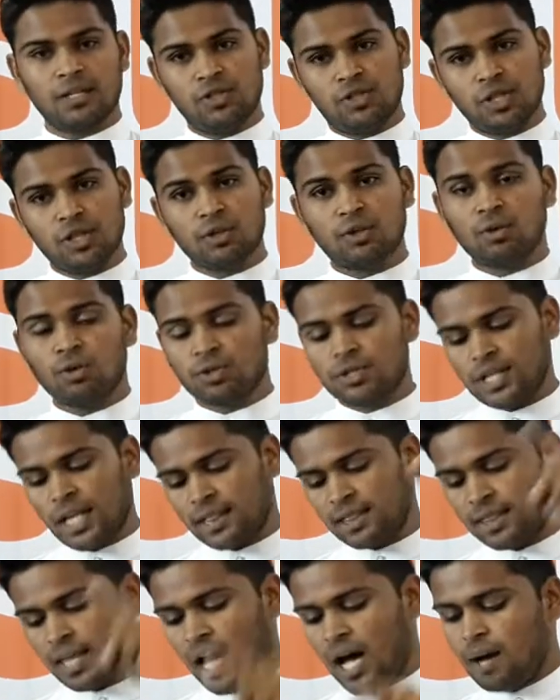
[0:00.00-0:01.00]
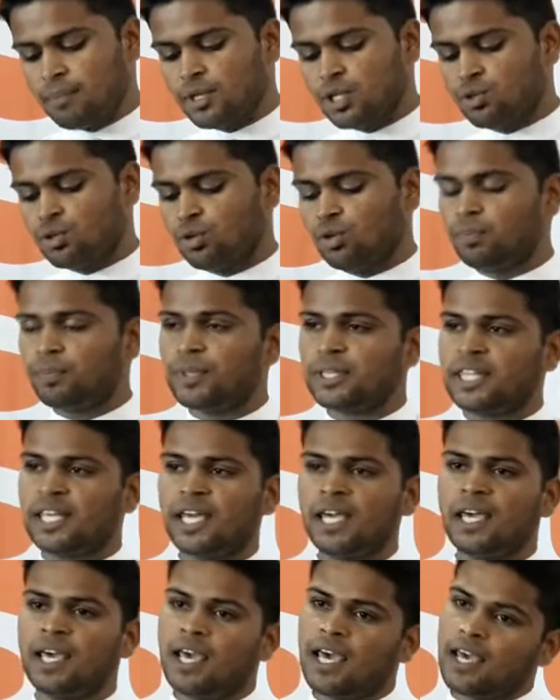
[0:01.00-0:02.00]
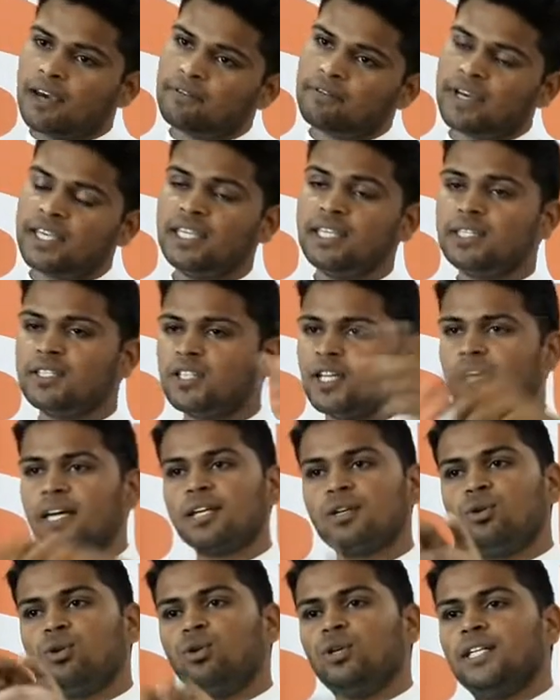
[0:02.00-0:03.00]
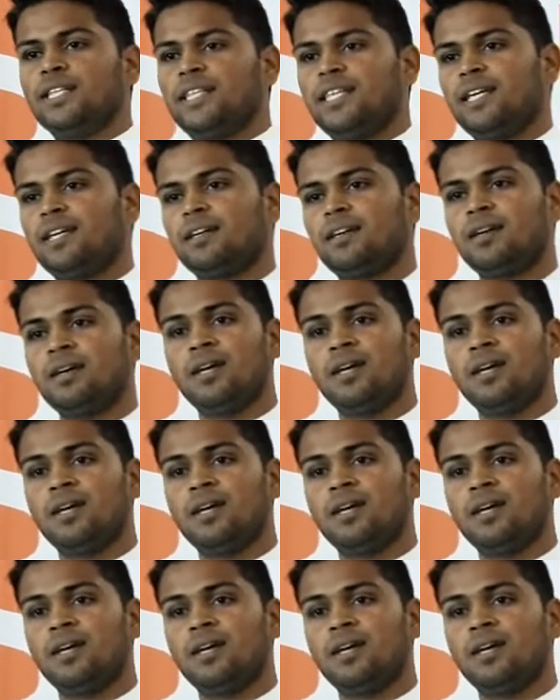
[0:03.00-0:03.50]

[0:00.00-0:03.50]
जिनको सत्ता हम सौंपते है वहीं जहर घोलते